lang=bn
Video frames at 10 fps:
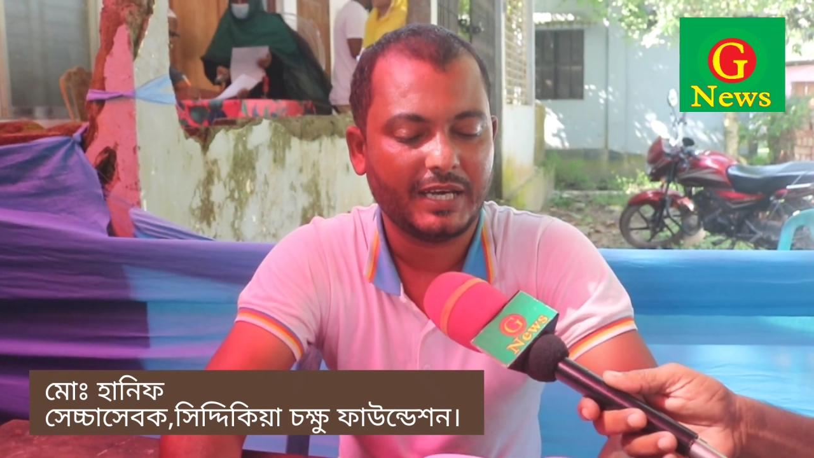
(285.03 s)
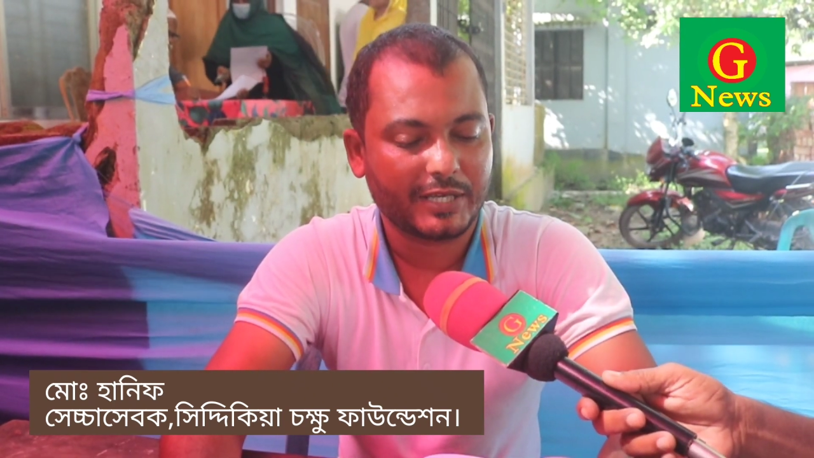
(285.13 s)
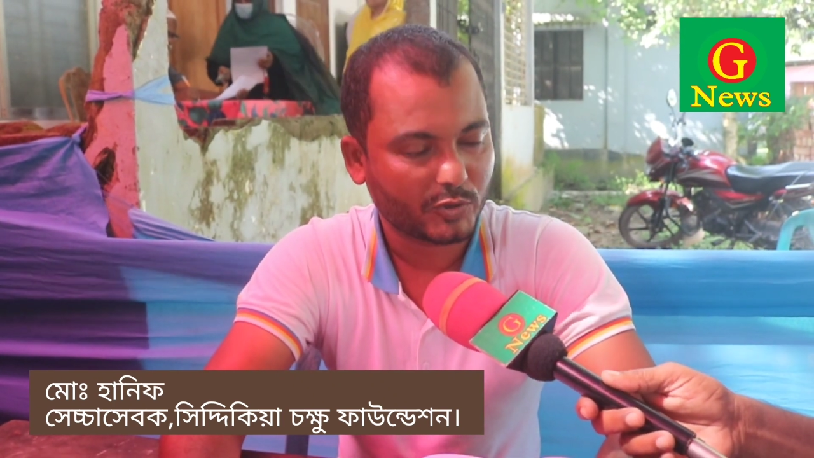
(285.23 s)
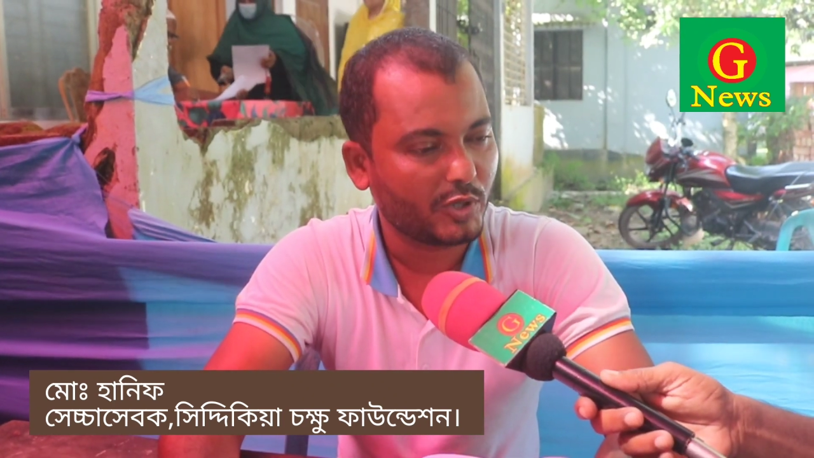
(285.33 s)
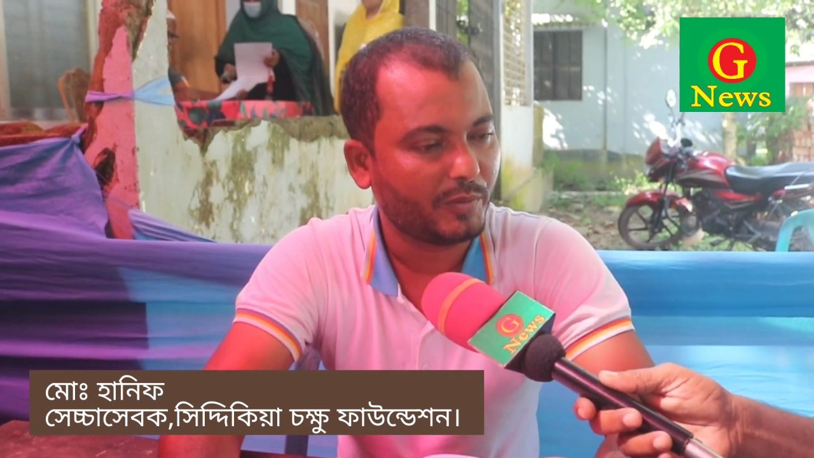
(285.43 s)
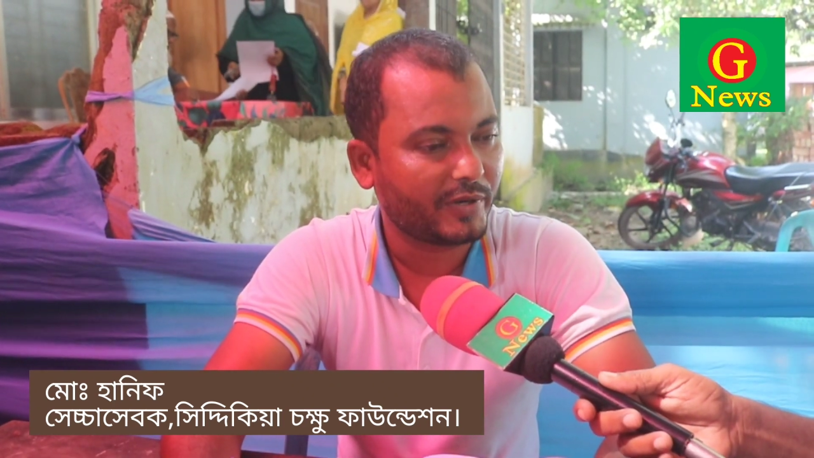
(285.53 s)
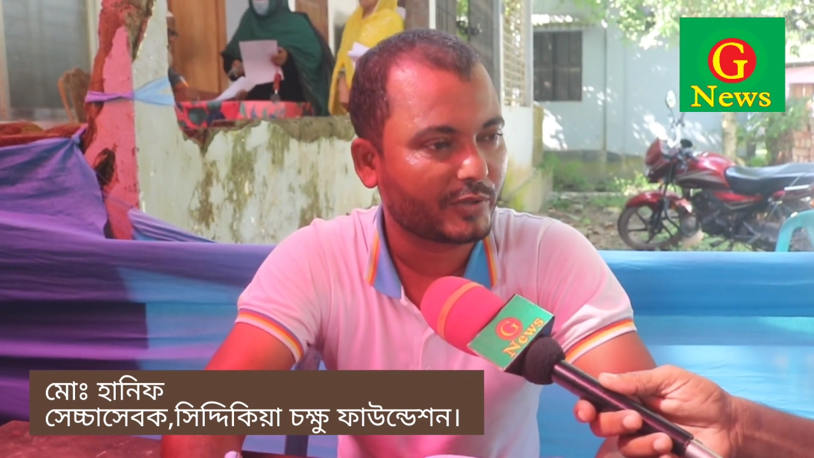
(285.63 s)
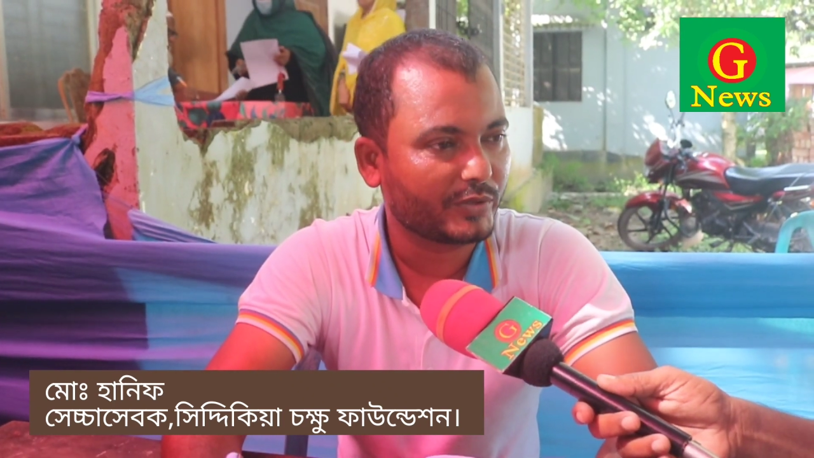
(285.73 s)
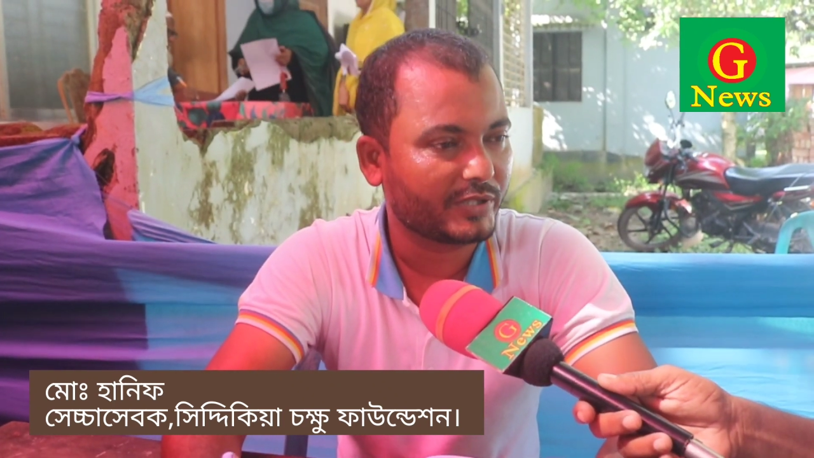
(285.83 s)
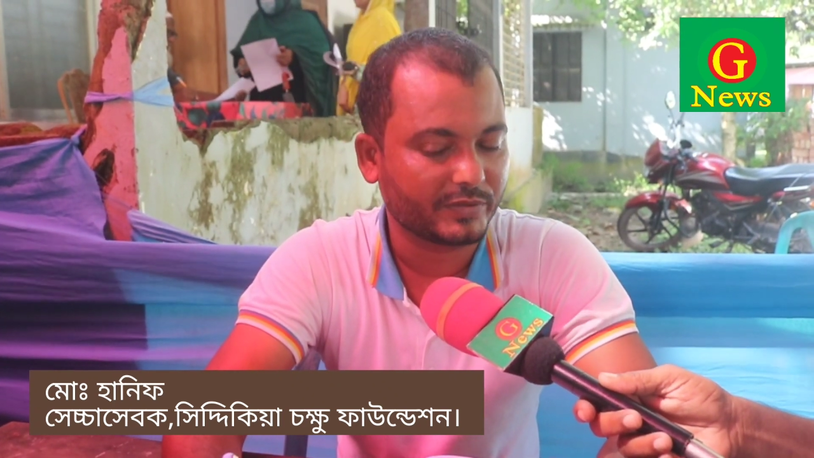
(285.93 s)
আরও কম হওয়ার
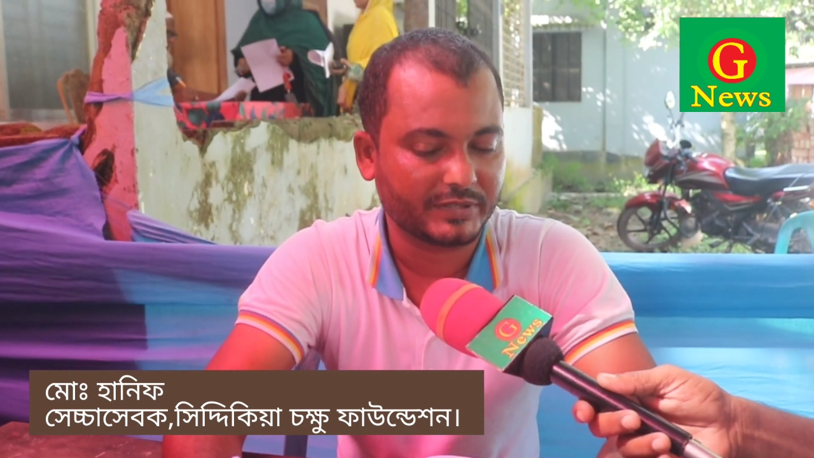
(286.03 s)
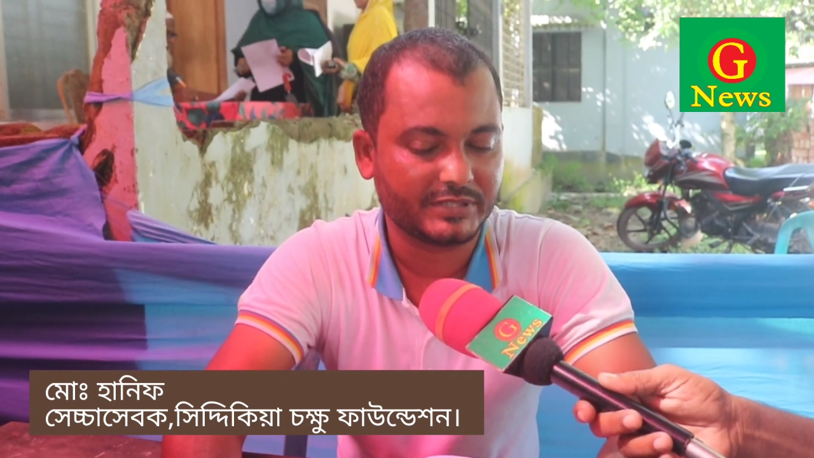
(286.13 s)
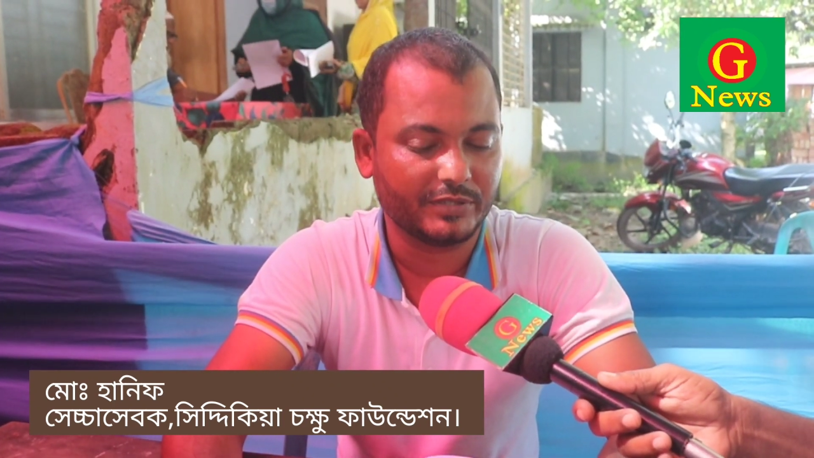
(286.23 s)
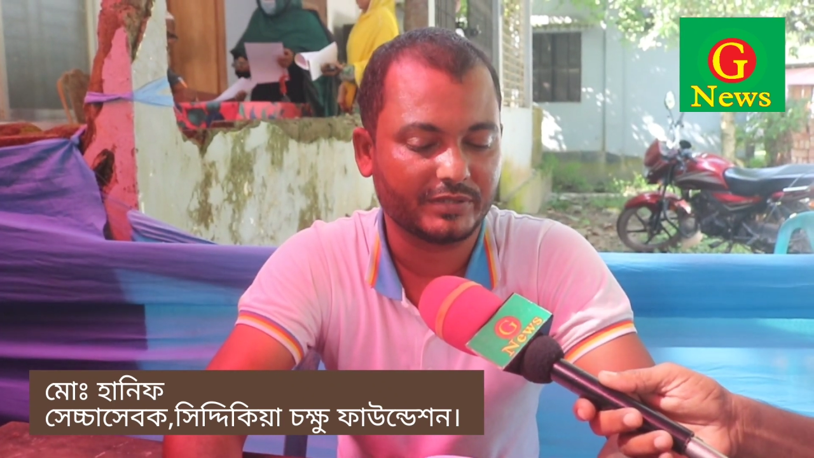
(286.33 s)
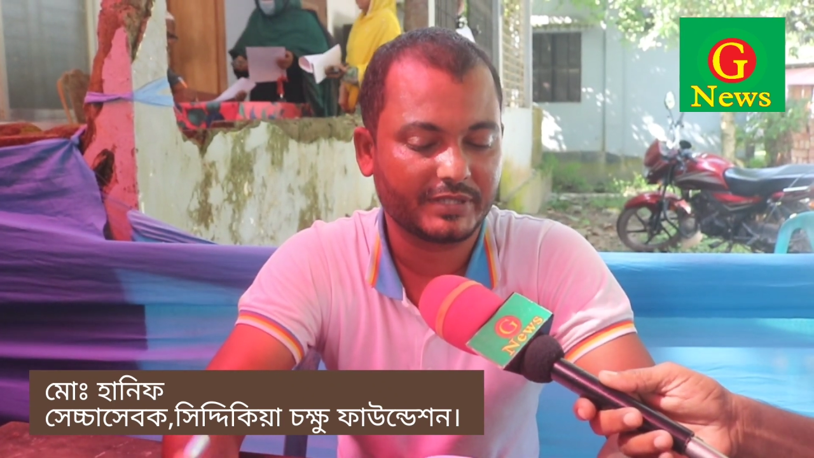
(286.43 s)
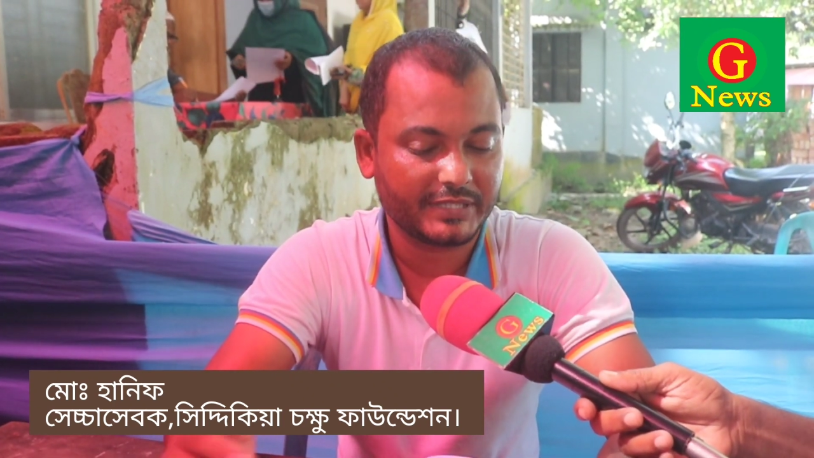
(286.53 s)
রুগী কত ছিল